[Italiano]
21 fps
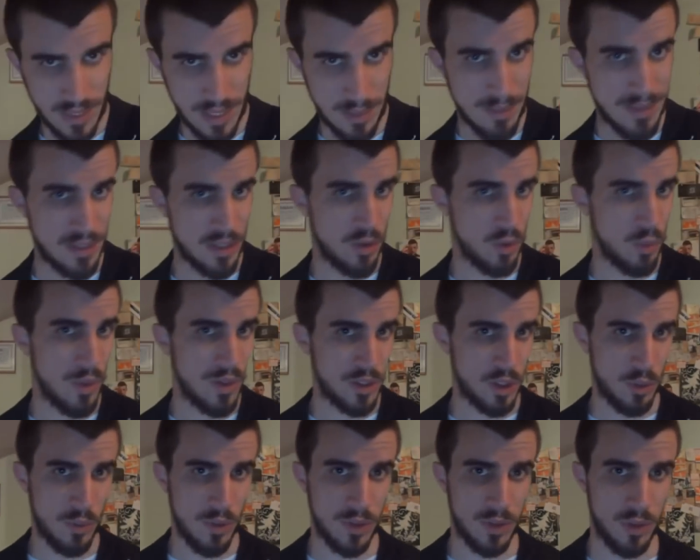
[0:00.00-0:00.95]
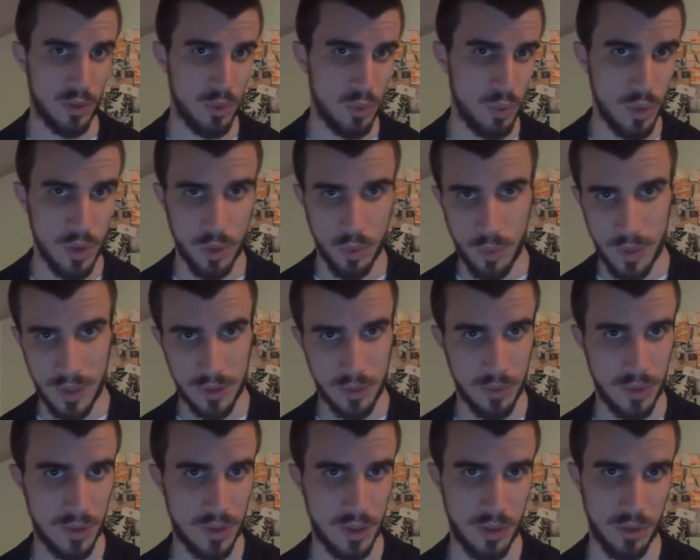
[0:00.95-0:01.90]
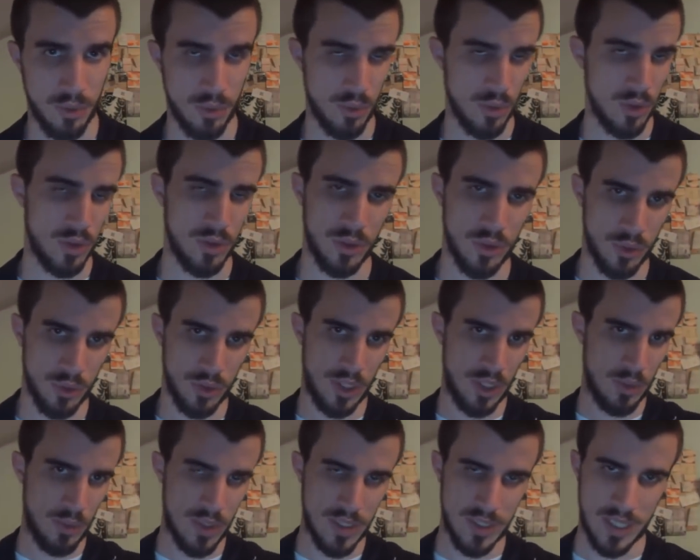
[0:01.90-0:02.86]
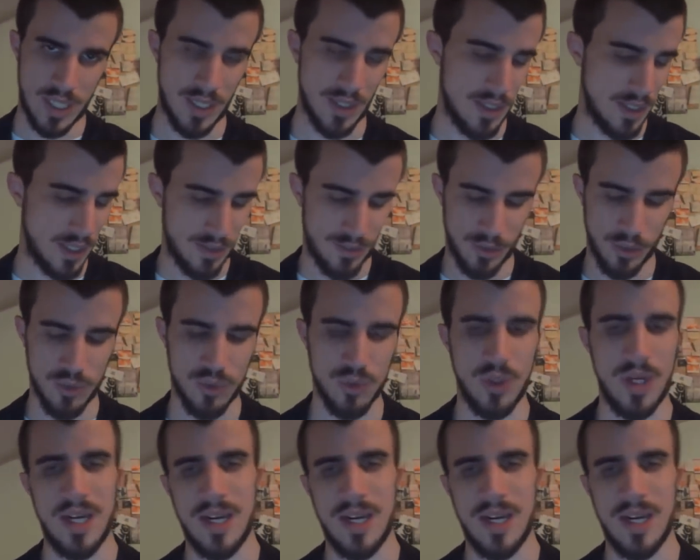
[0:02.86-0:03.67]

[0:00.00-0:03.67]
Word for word: chiamatelo 4-4-2 o 4-2-3-1 con i due sterling che vanno giù,